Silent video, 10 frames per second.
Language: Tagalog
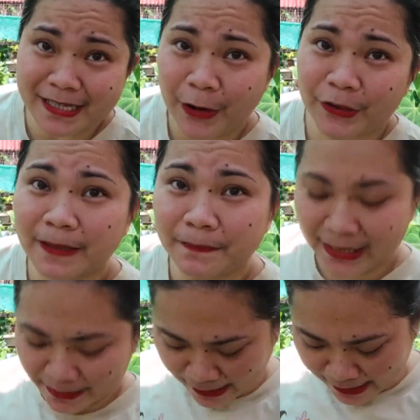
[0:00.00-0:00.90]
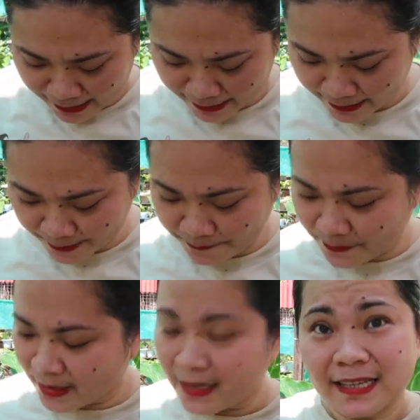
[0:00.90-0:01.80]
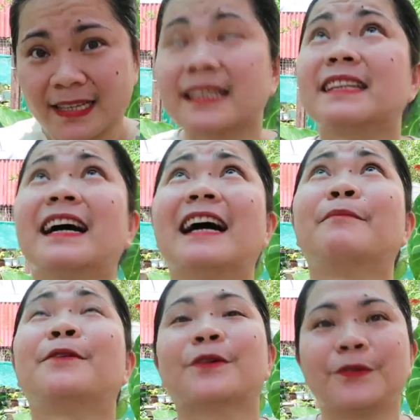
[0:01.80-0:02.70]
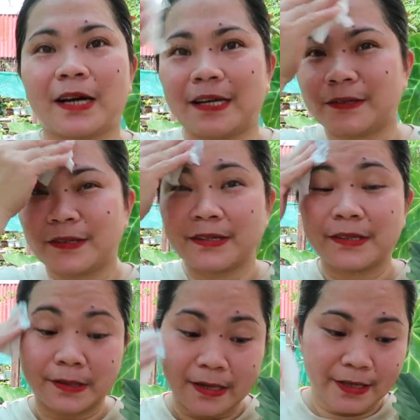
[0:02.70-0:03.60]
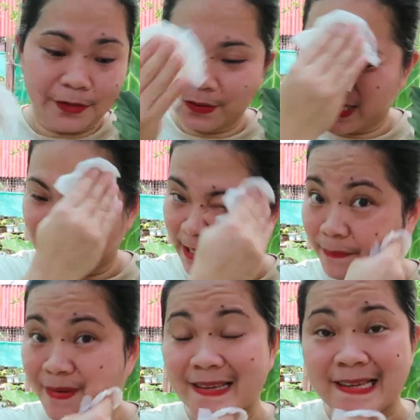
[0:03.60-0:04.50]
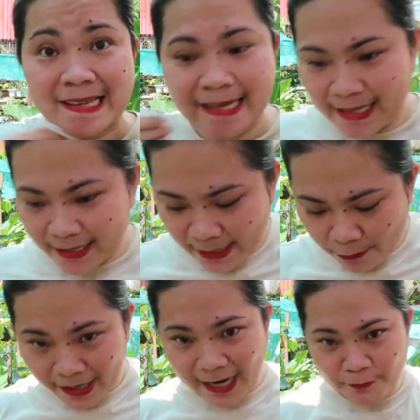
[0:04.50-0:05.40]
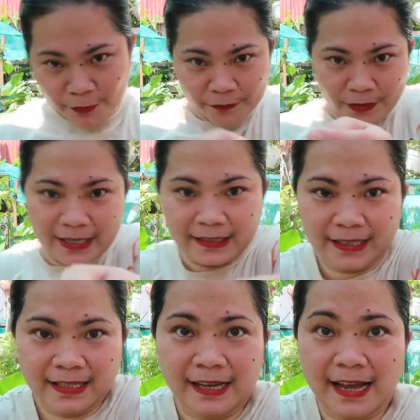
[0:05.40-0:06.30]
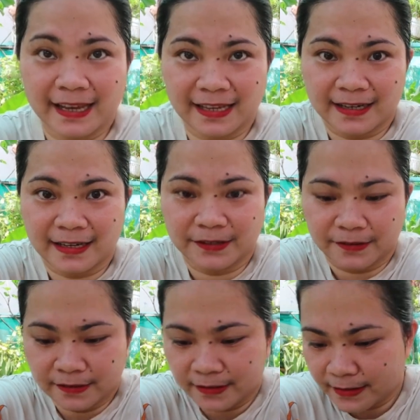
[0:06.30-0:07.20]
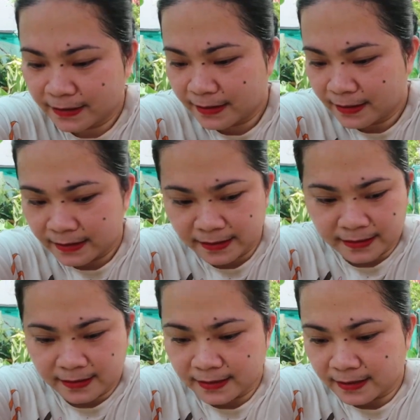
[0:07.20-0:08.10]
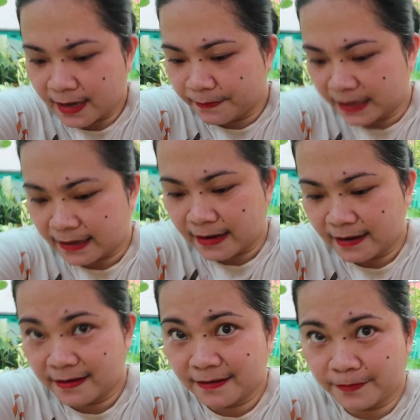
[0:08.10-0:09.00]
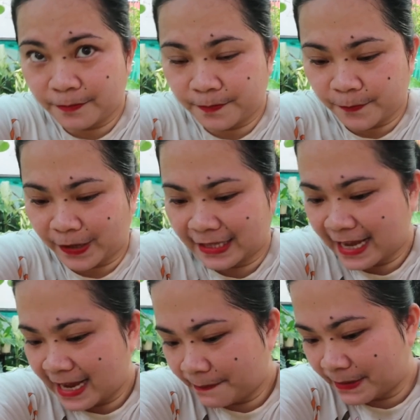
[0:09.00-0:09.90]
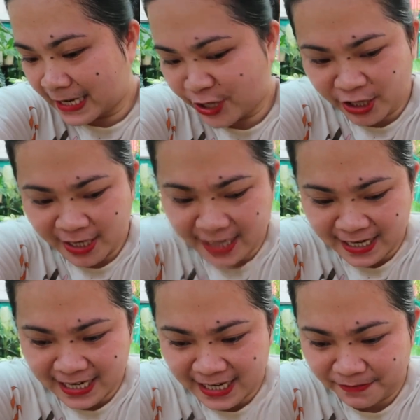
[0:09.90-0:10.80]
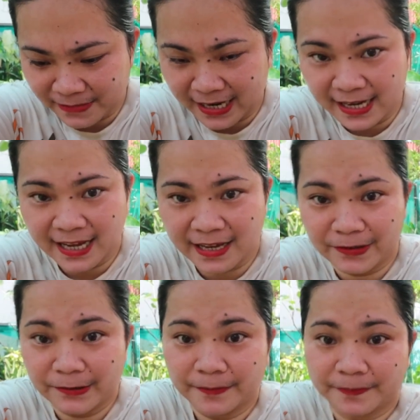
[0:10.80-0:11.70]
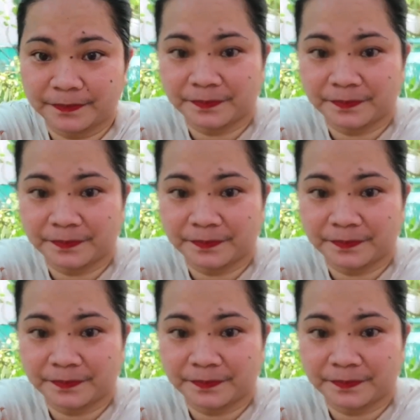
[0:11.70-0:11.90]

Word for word: kasi ako na pot sa malalaki. Pinahabol ko yung ano, yung lilim. Try ko kaya i-move yung ating lagayan ng ano, camera. Wait lang ha, pasensya na. Magalaw.